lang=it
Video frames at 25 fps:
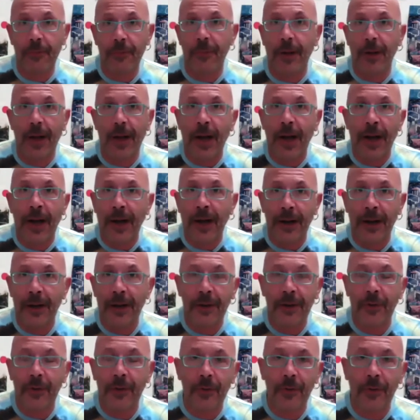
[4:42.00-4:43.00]
a
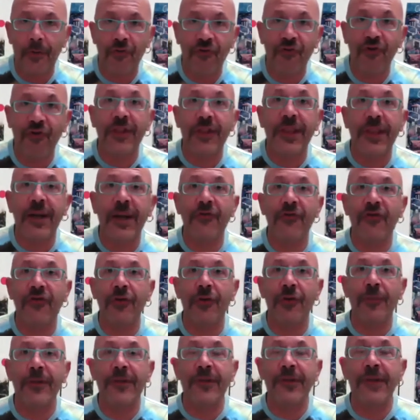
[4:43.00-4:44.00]
concentrarci
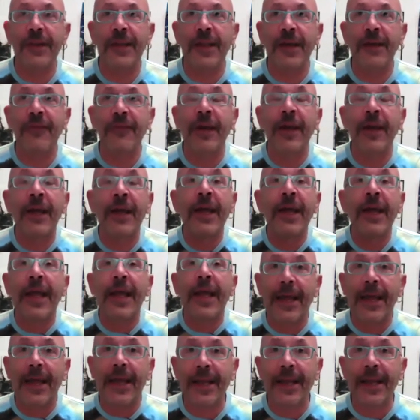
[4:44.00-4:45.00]
come si deve e
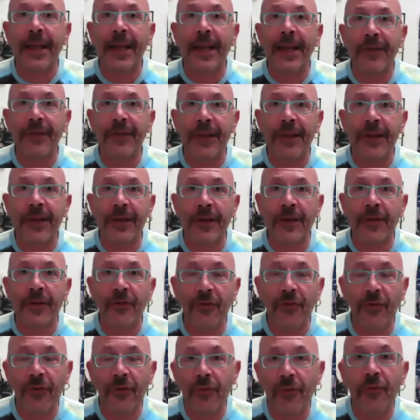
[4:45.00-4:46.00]
nella vita di
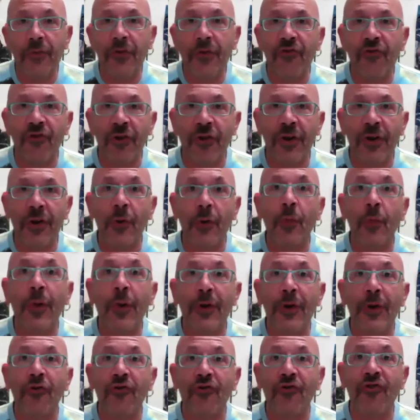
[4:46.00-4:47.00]
tutti i giorni
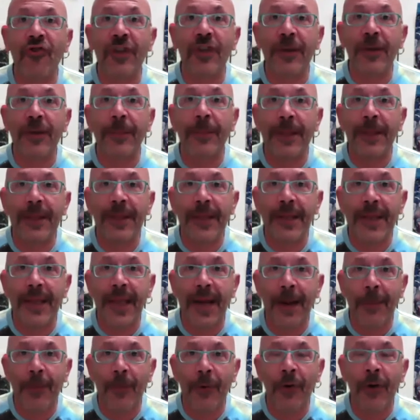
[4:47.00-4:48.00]
quando ci
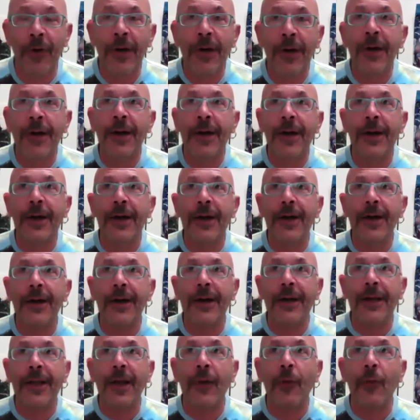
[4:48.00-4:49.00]
dimentichiamo eh,
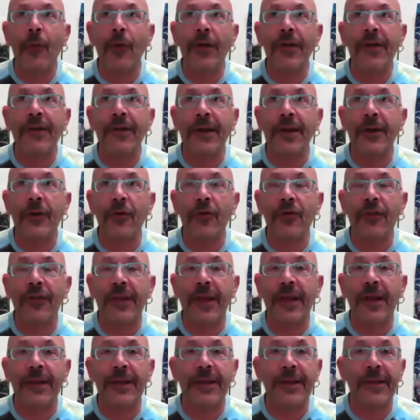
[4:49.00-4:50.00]
che questo
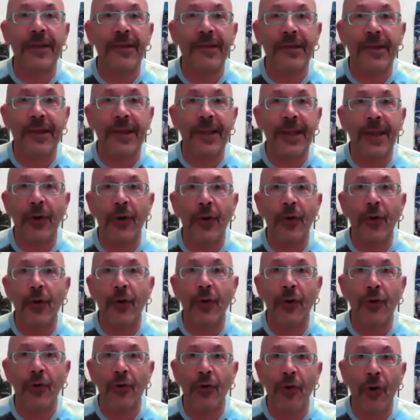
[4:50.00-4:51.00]
nostro desiderio di
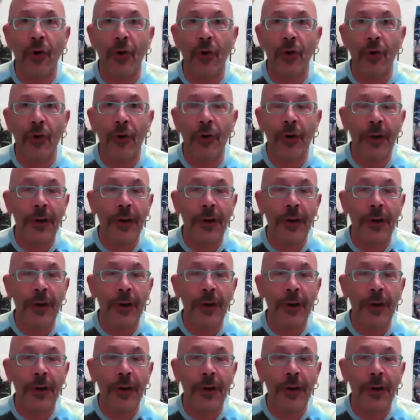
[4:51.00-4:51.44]
controllo